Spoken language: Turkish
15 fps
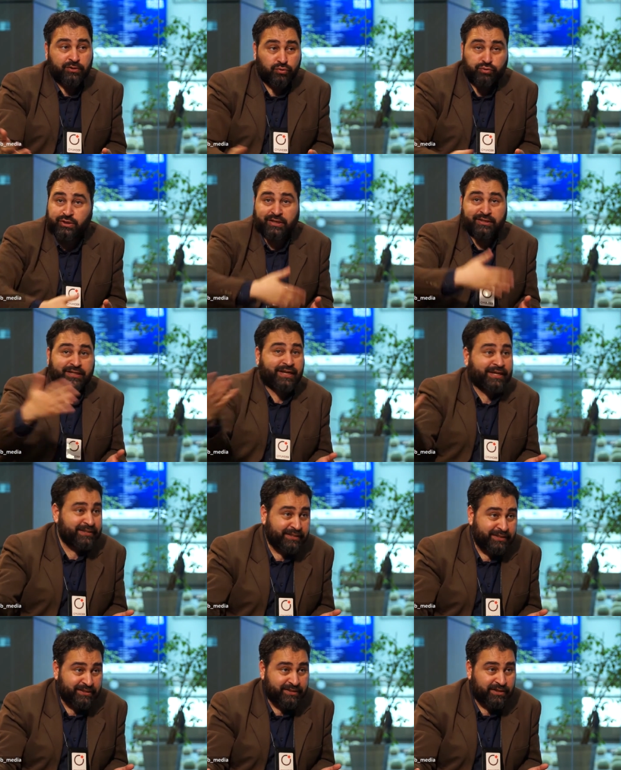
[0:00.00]
Dünyada ne
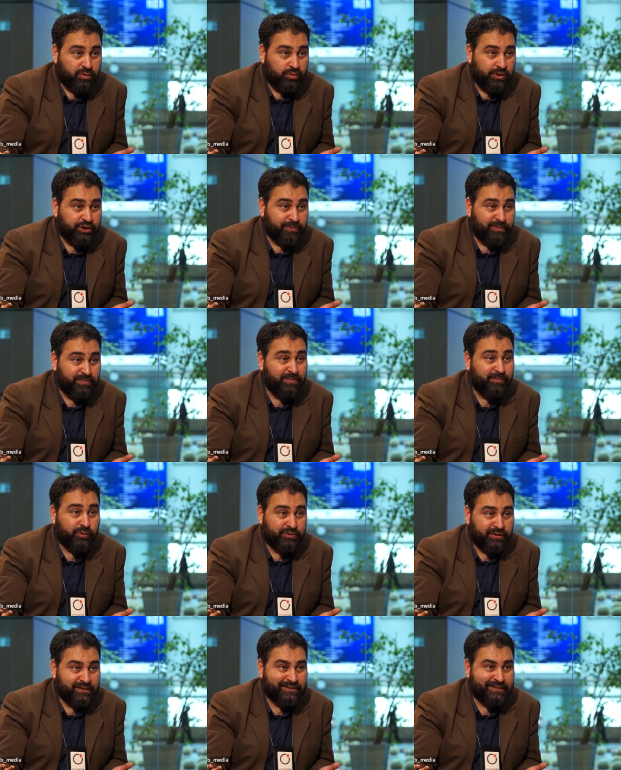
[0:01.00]
kadar insana ulaşabilme
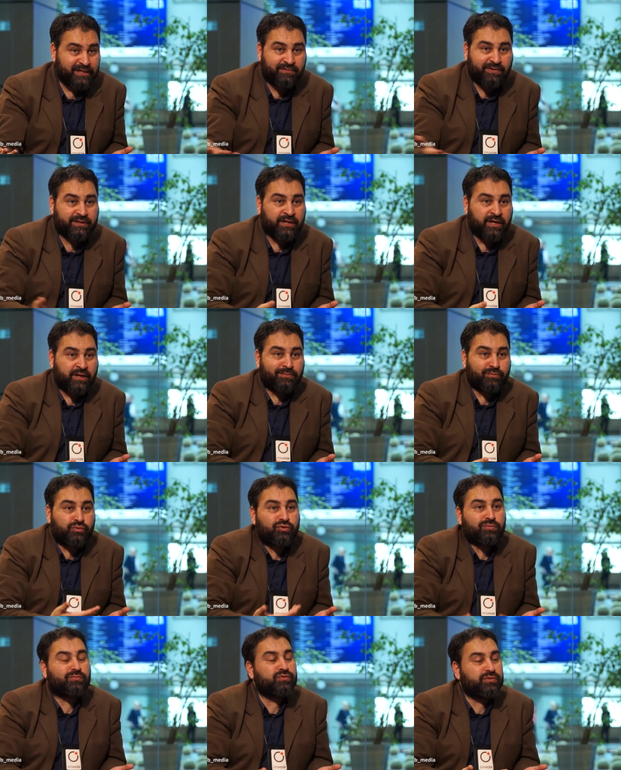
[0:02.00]
potansiyeli var?
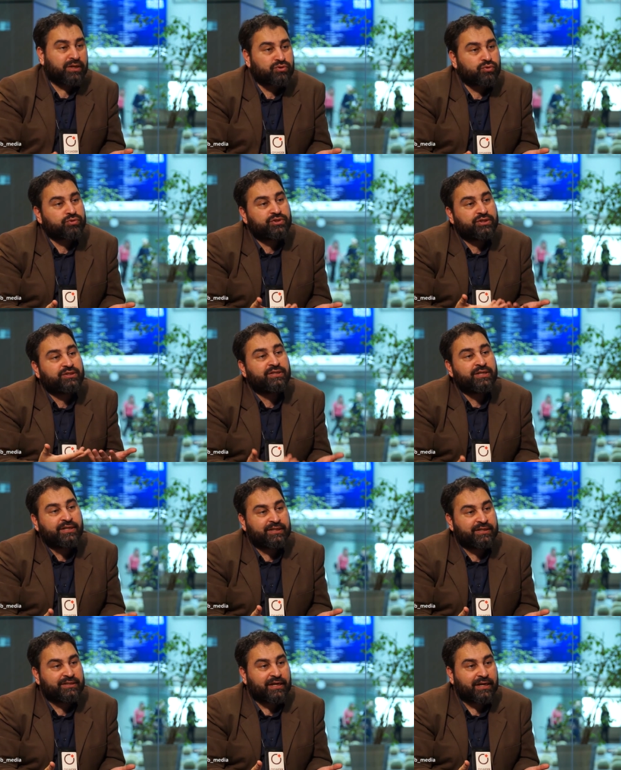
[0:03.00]
Bütün bunlar çok ciddi
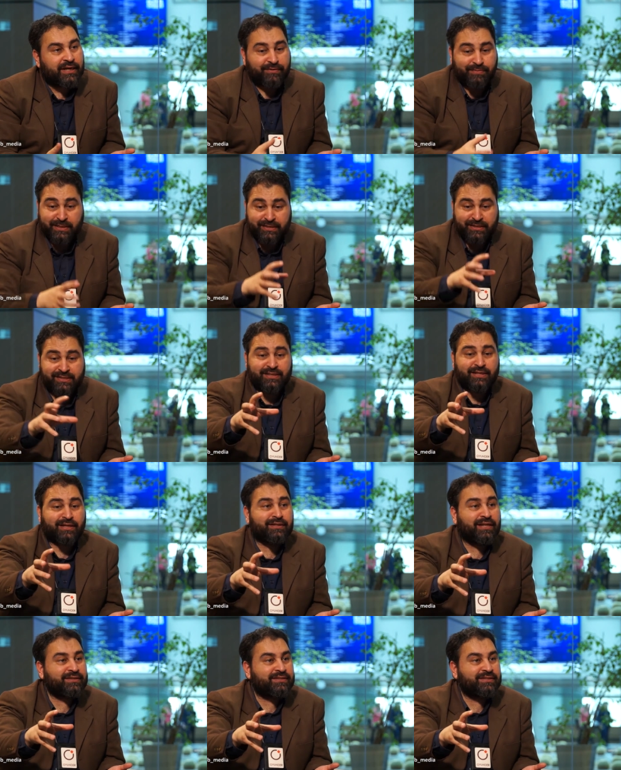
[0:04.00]
kriterler. Bir de nasıl
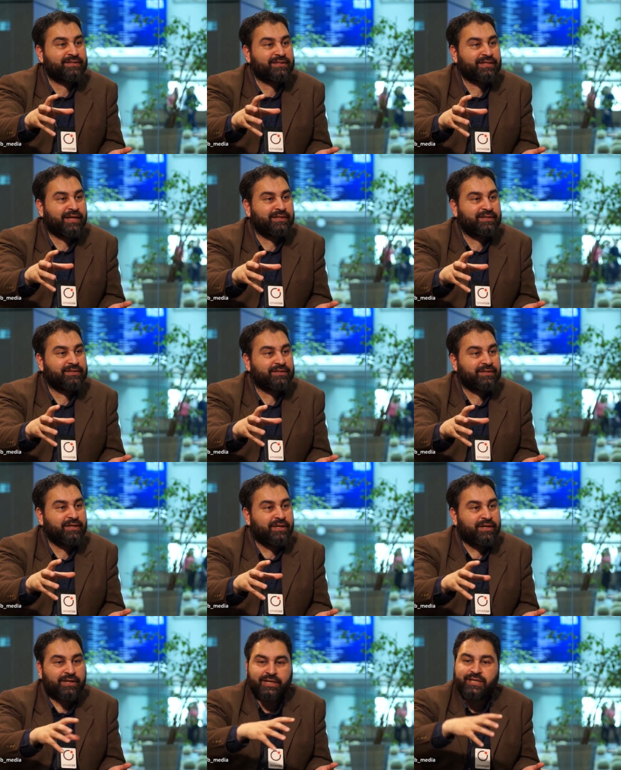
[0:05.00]
anlattınız kendinizi?
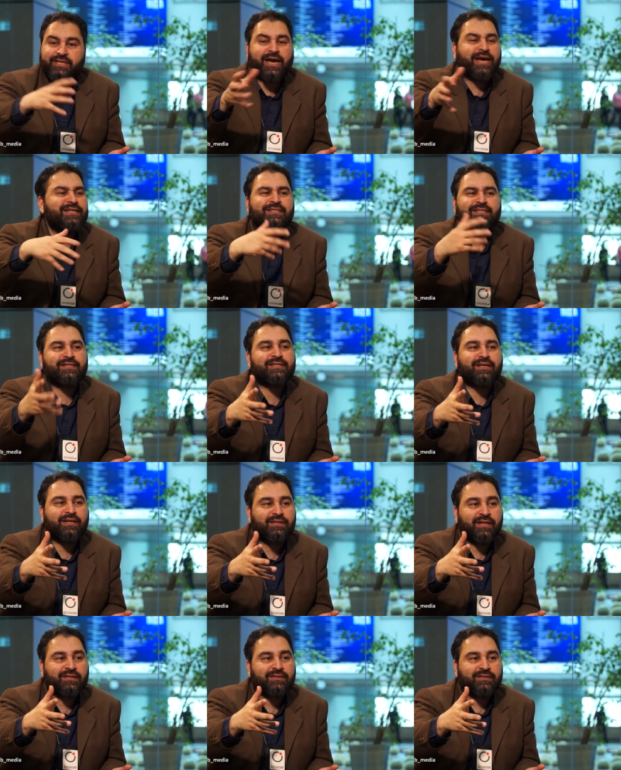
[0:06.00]
Hikayenizi nasıl
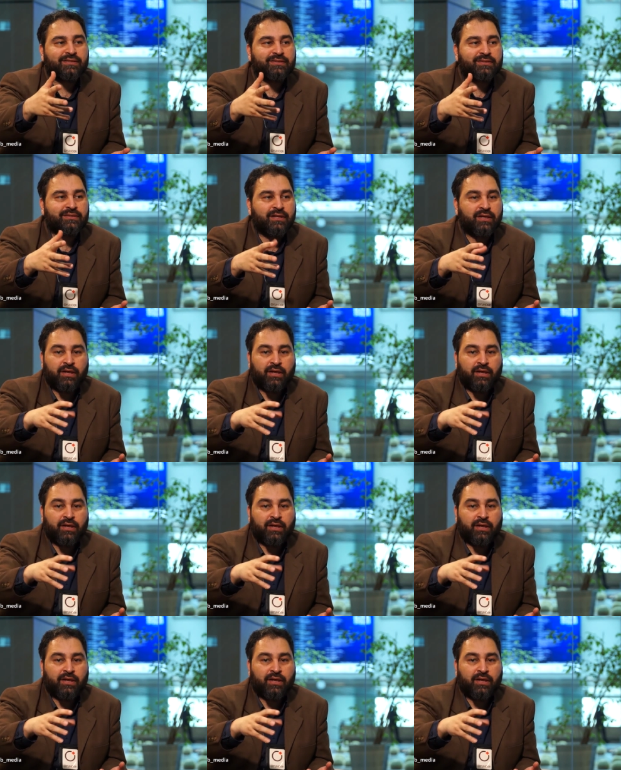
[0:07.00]
anlattınız?